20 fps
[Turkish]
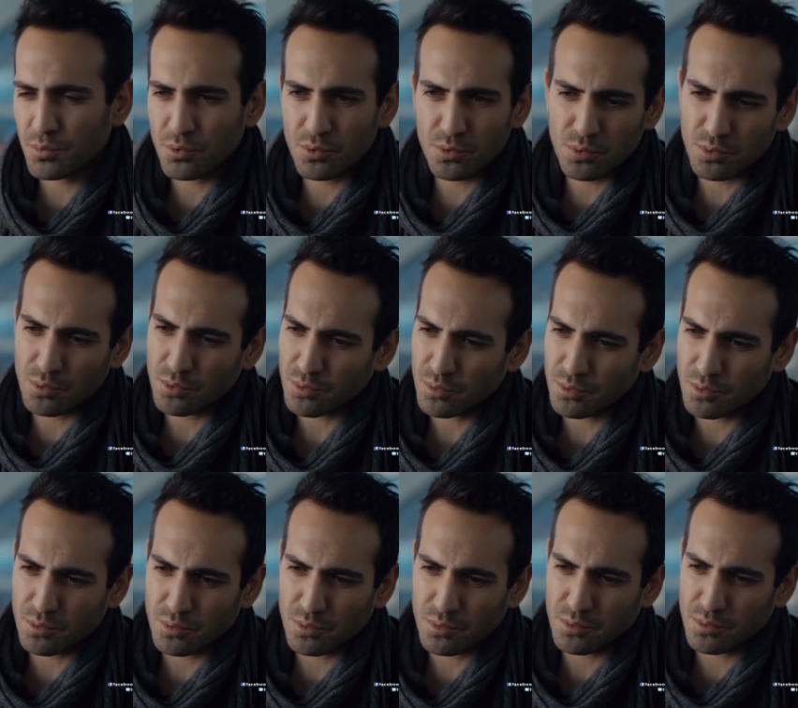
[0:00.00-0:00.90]
bu
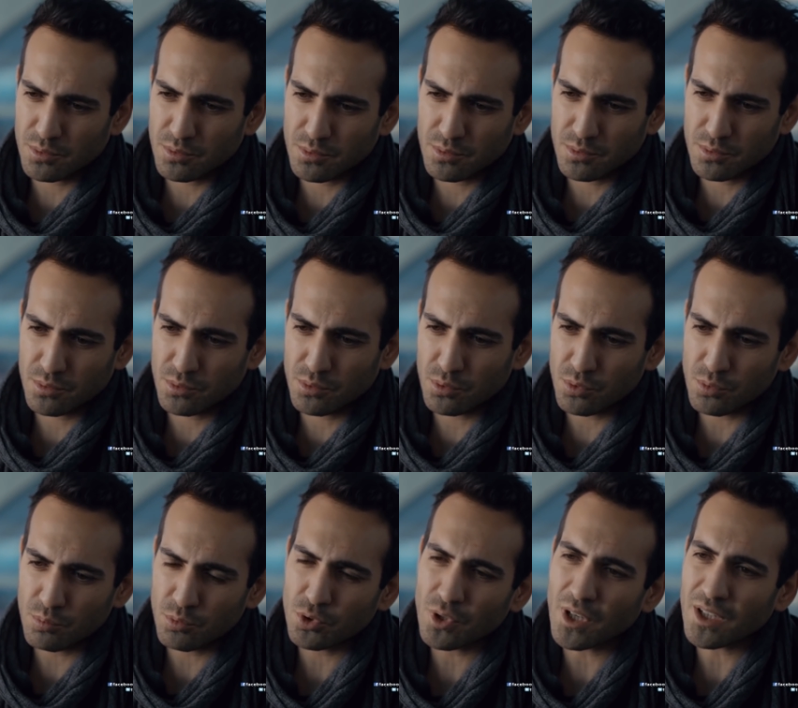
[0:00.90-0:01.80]

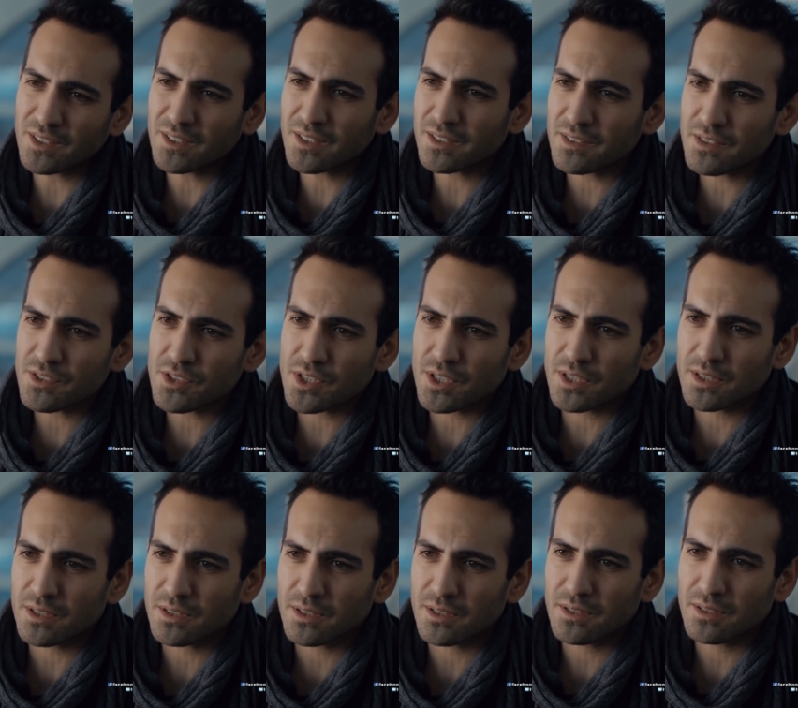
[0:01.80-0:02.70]
durumunu
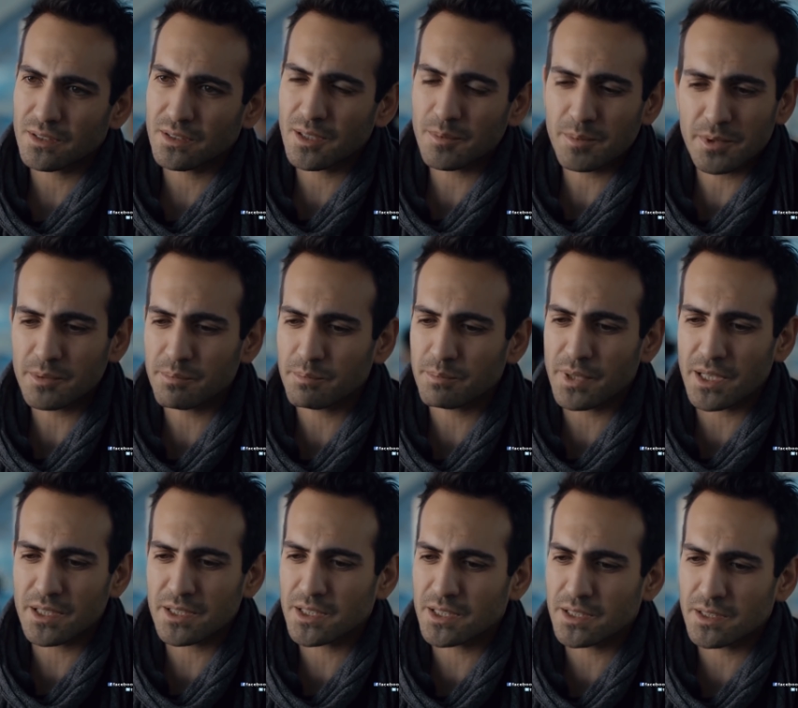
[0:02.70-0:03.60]
anlatınca ne bileyim
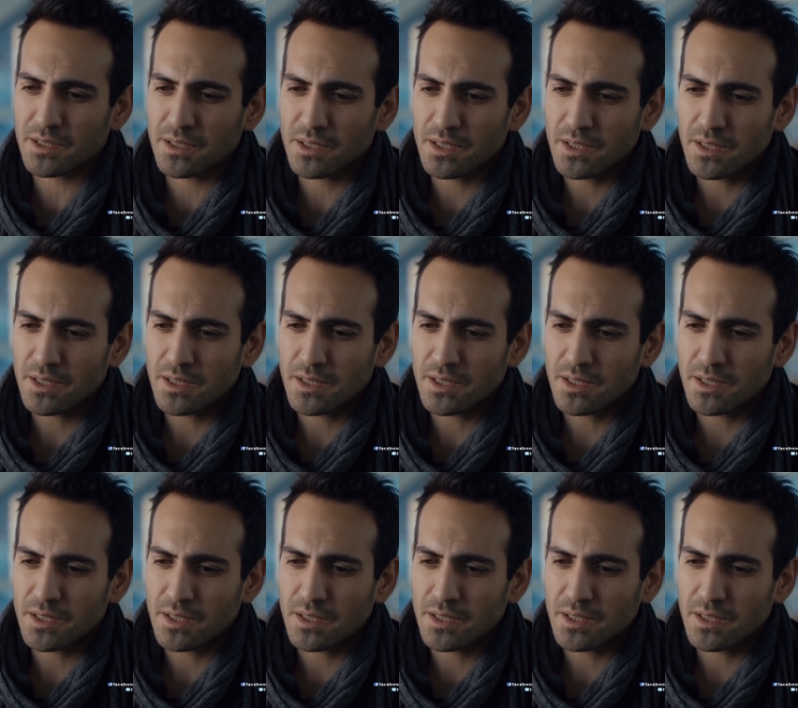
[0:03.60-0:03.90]
belki